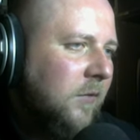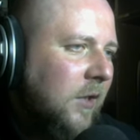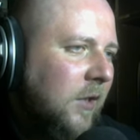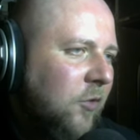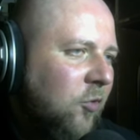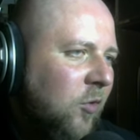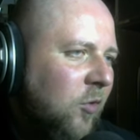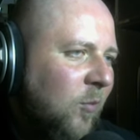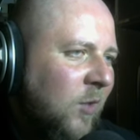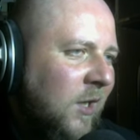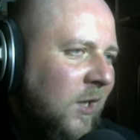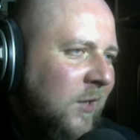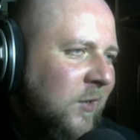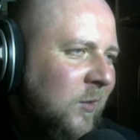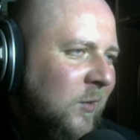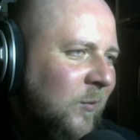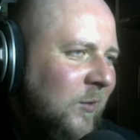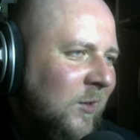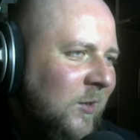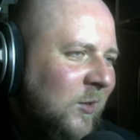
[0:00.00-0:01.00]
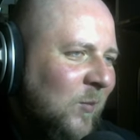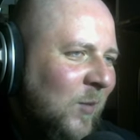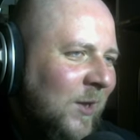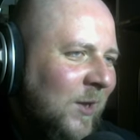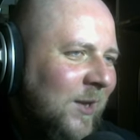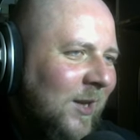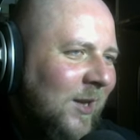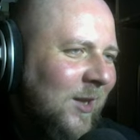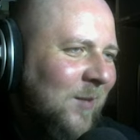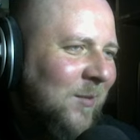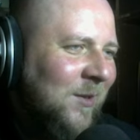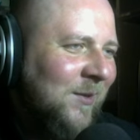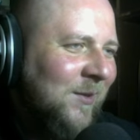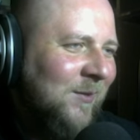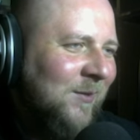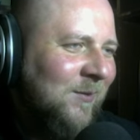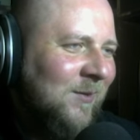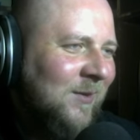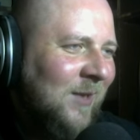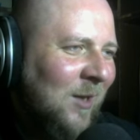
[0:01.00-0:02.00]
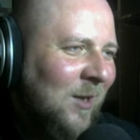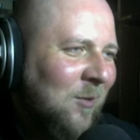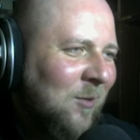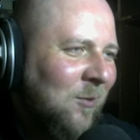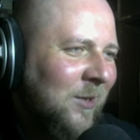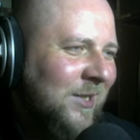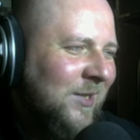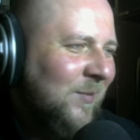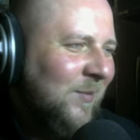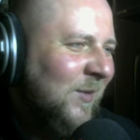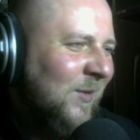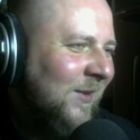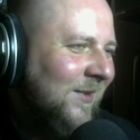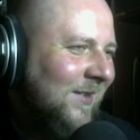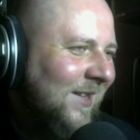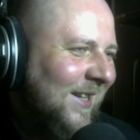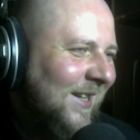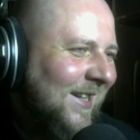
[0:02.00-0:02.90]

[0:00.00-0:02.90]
В ночной магазин идти с бананами? Ну, такое себе.